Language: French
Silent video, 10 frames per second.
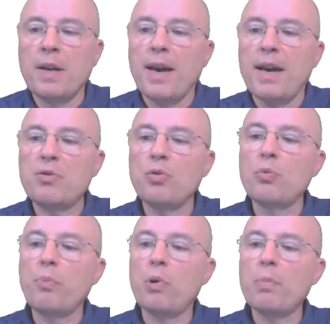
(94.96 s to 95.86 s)
Est-ce que
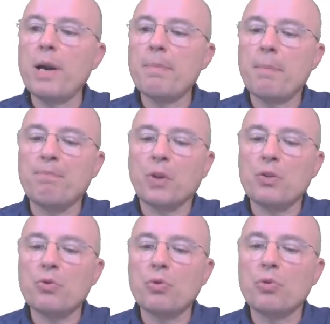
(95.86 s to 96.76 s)
le problème
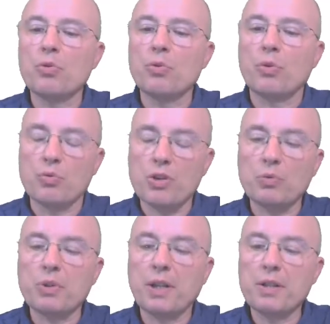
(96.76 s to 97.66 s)
que nous
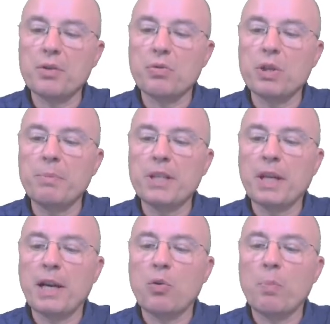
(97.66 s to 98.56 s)
allons traiter se limite
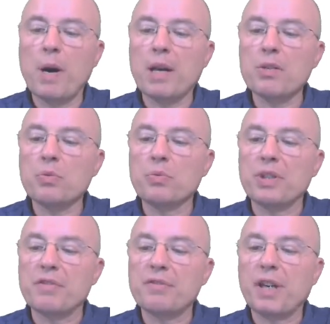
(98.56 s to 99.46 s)
à la comparaison
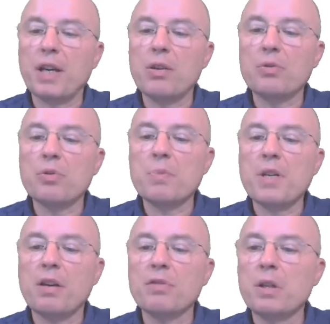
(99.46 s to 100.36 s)
des fréquences
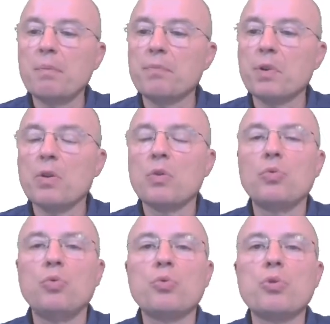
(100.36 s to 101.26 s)
observées
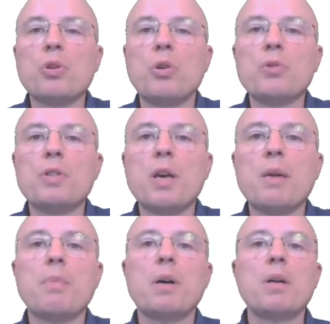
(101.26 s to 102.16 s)
12
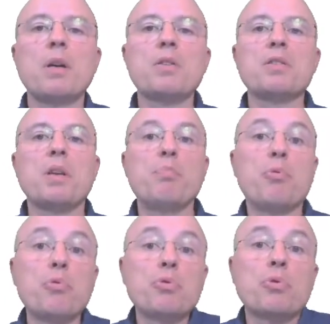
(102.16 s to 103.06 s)
trentièmes, c'est
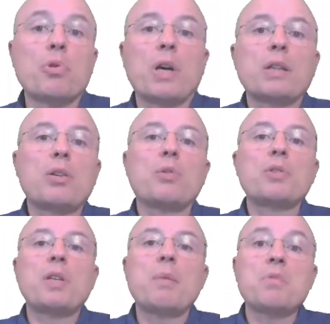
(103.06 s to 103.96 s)
plus que 4
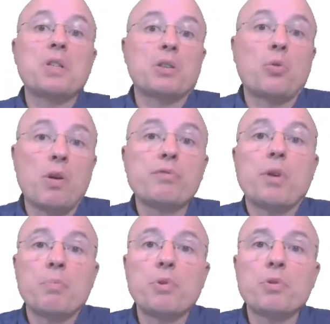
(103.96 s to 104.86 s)
trentièmes, c'est trois
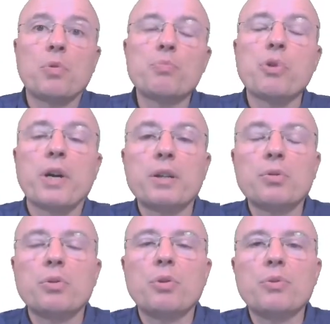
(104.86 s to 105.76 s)
fois plus. On pourrait
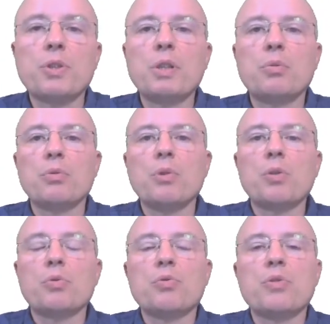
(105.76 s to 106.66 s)
être tenté de,
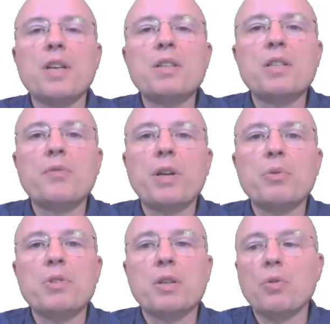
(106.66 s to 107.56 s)
de, se satisfaire
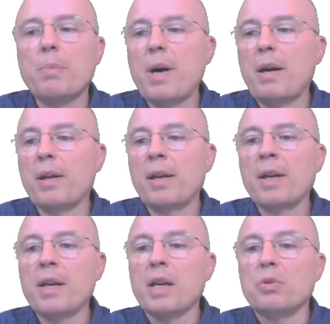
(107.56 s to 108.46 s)
de cette remarque
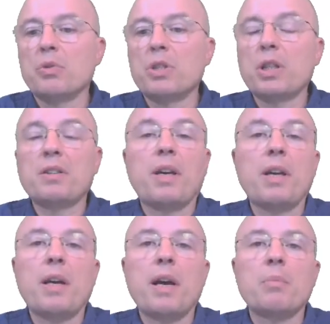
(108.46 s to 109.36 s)
et de dire très
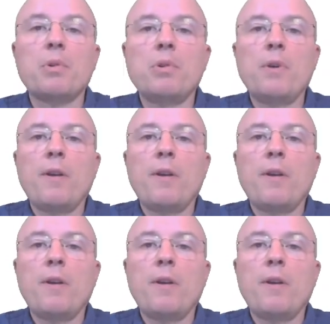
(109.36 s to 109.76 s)
clairement